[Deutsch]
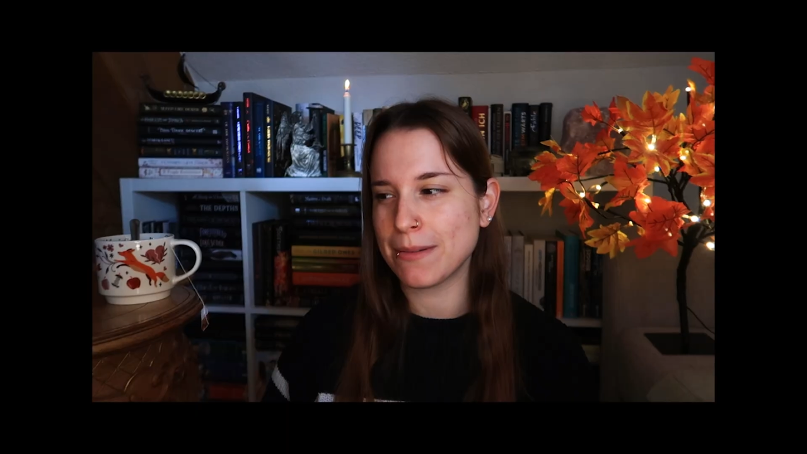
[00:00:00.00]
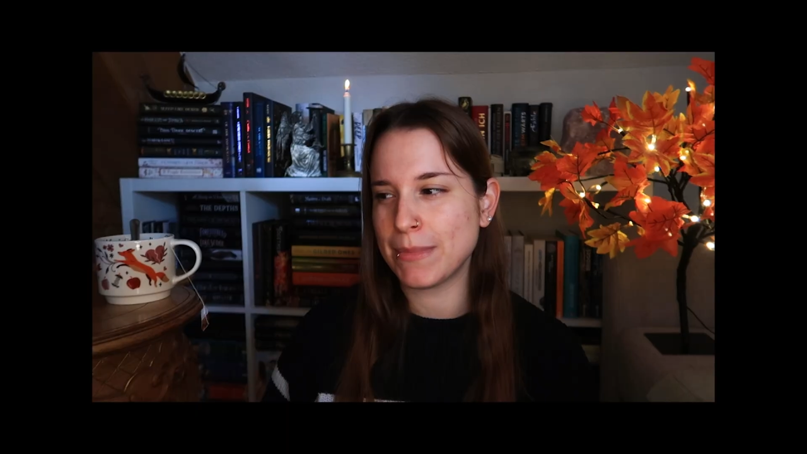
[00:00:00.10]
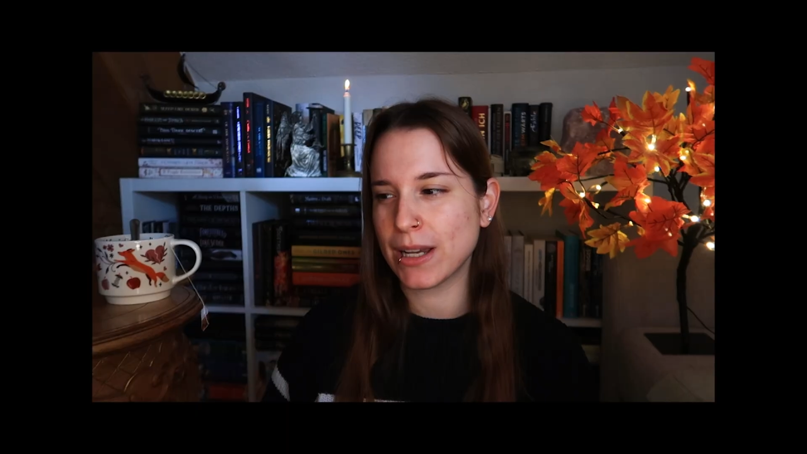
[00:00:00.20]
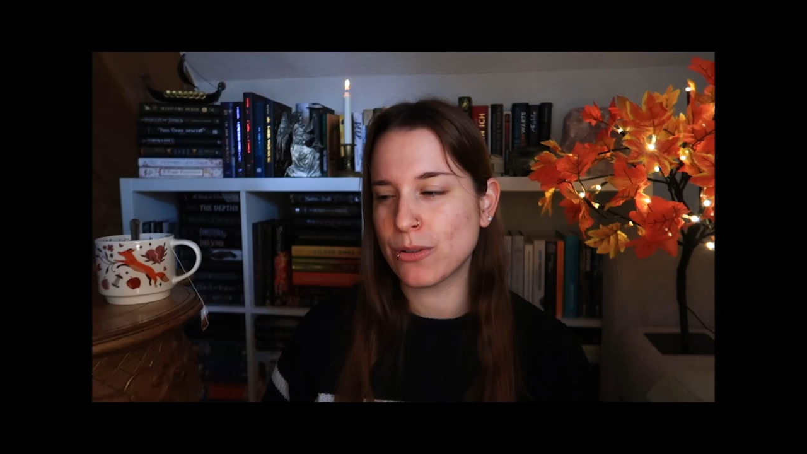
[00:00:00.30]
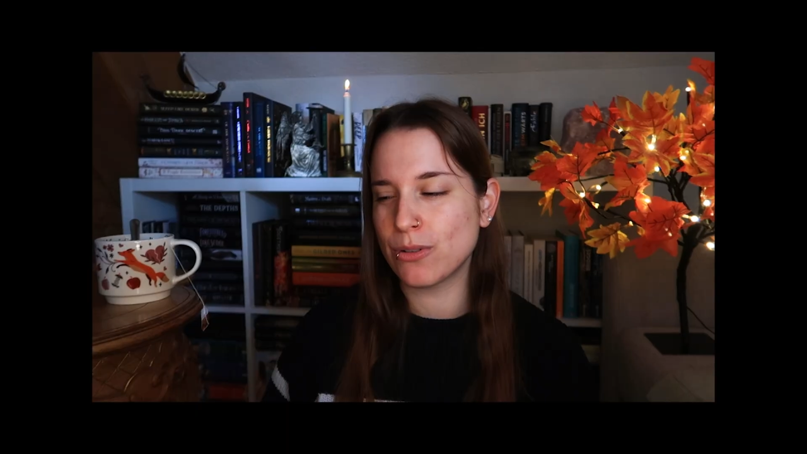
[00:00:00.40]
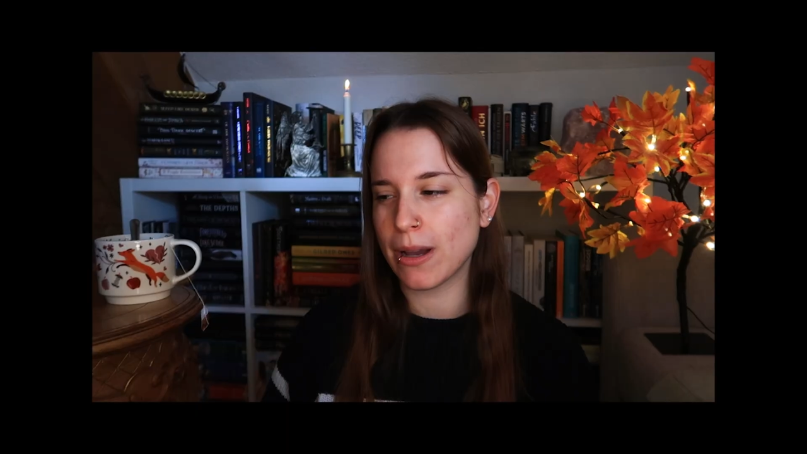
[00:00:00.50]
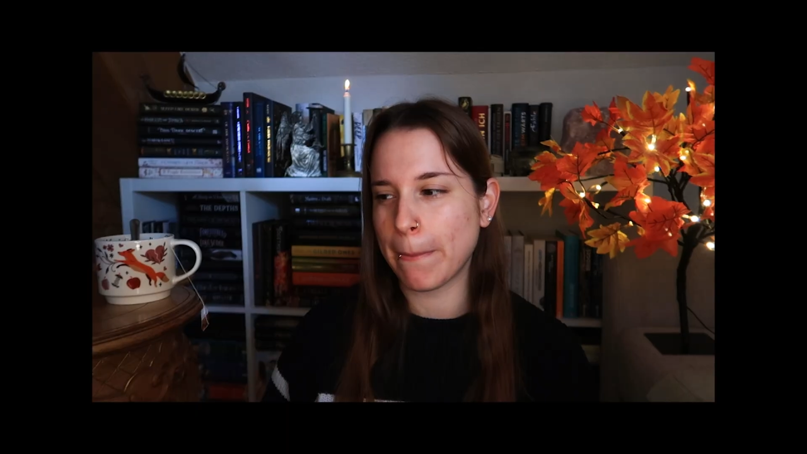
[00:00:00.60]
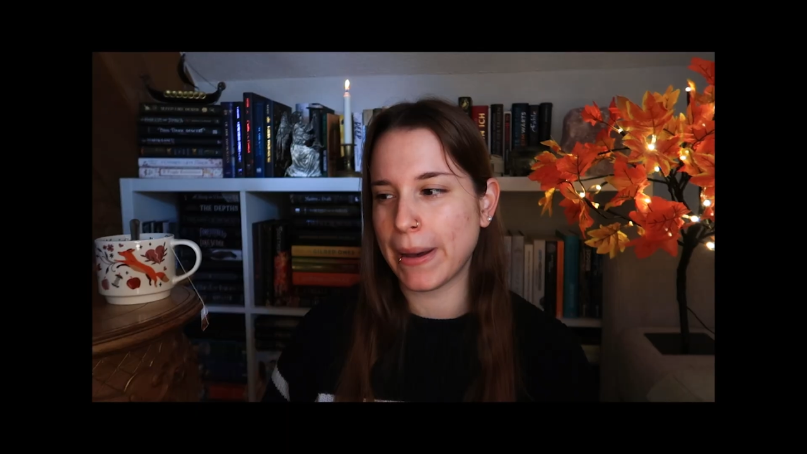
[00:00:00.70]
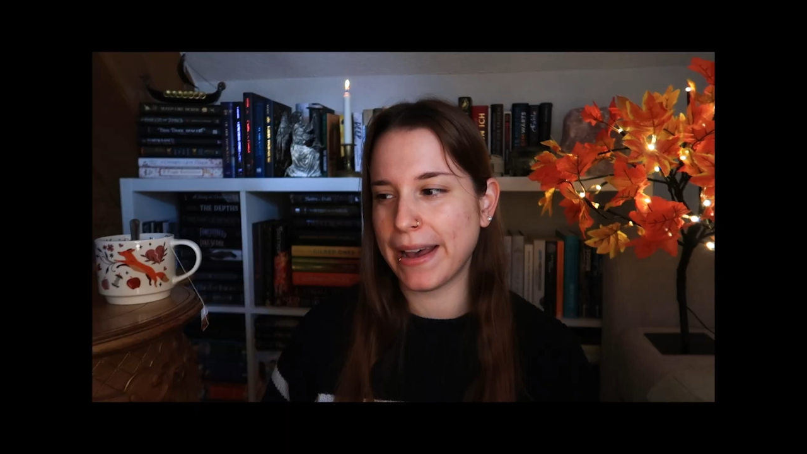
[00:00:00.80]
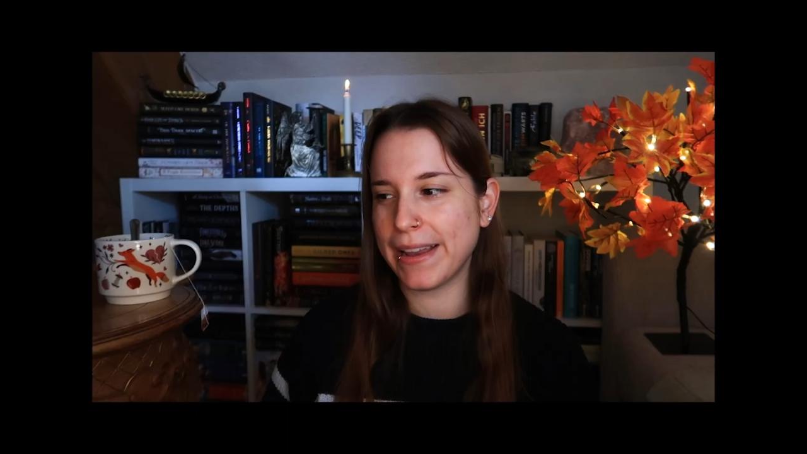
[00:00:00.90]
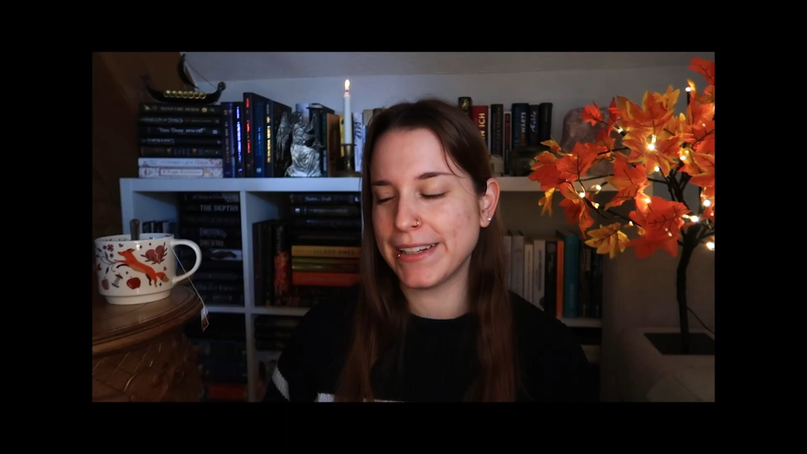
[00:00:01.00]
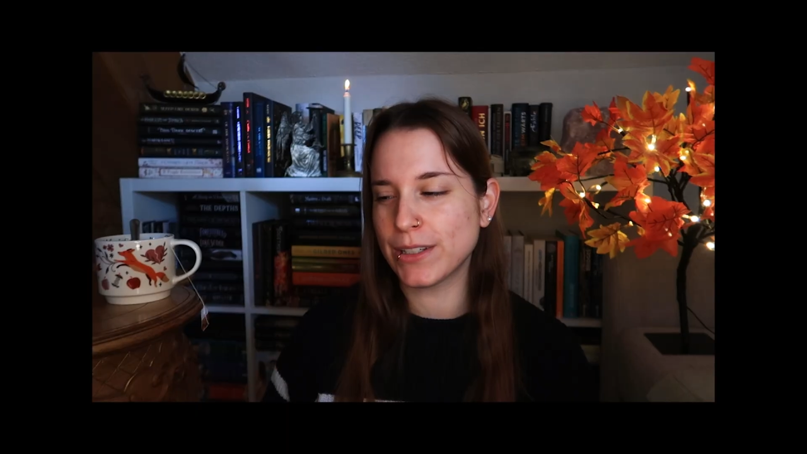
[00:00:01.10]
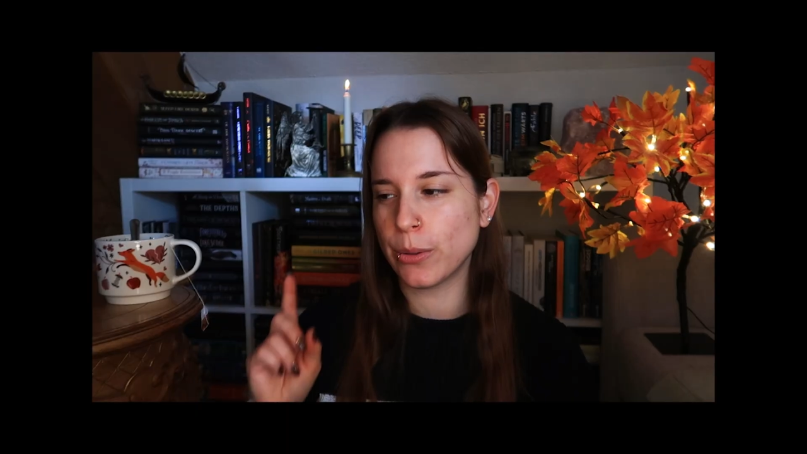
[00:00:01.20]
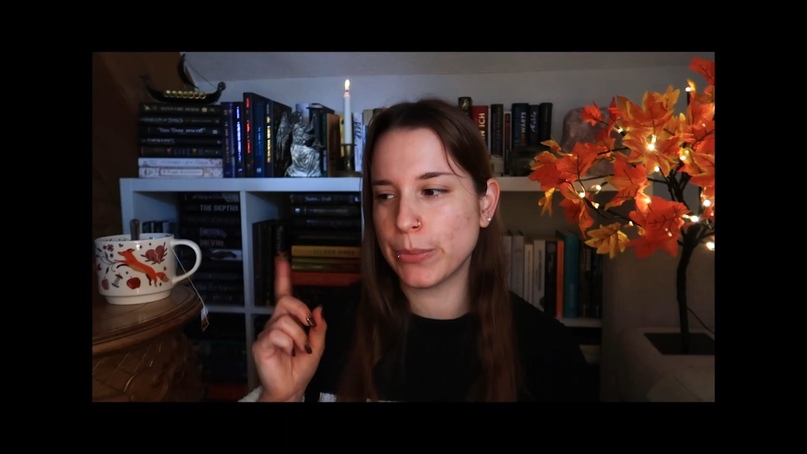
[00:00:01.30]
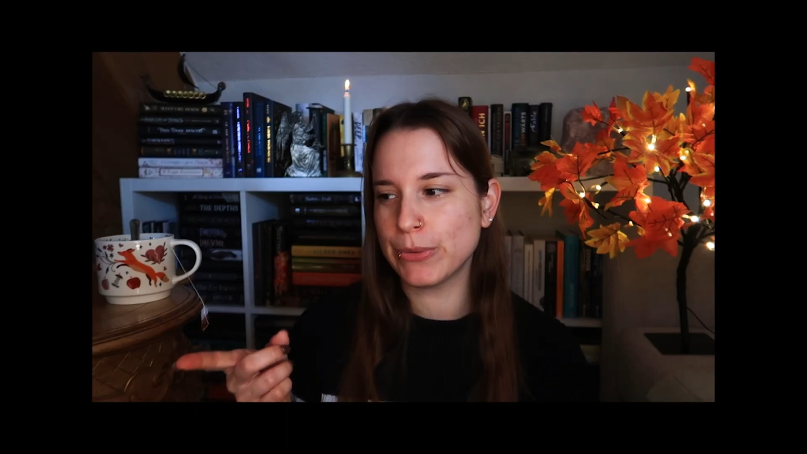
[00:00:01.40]
Anmerkung,
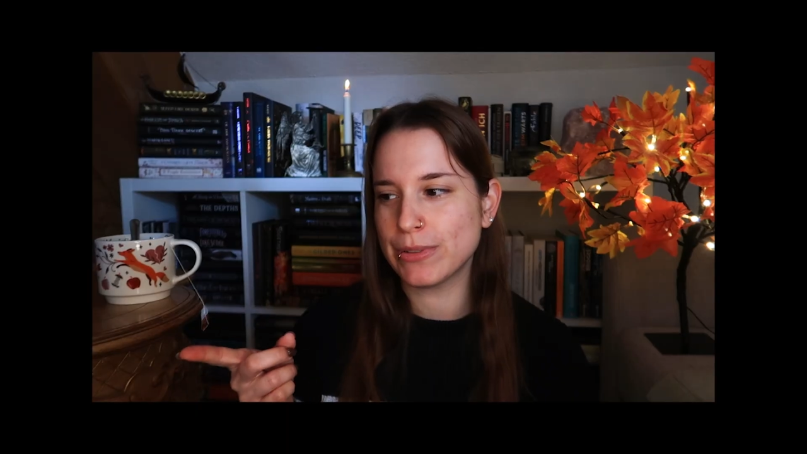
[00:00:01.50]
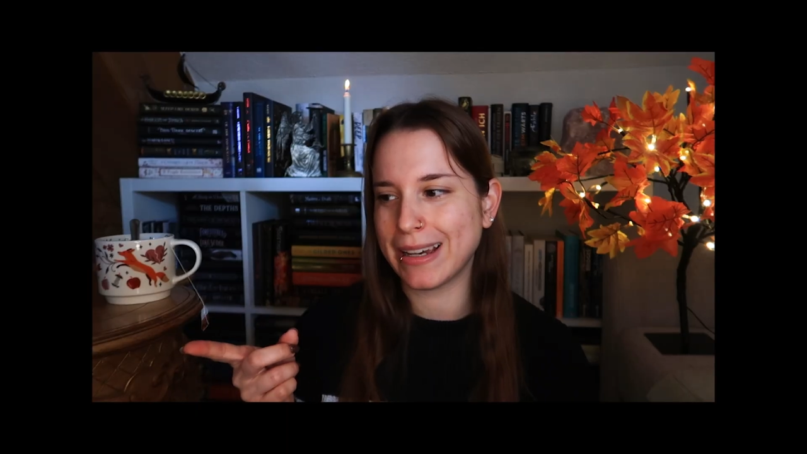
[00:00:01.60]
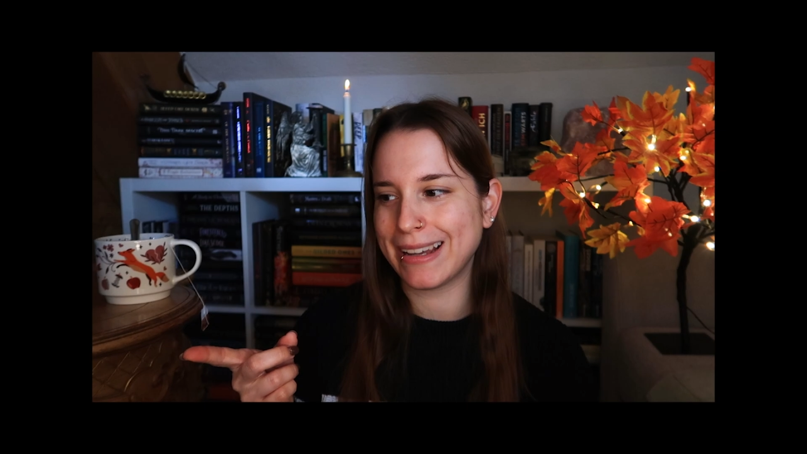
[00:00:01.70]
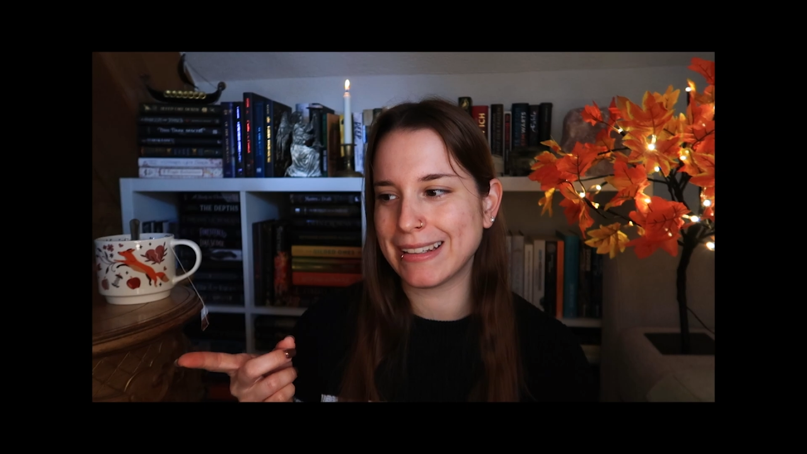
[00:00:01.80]
mein Computer,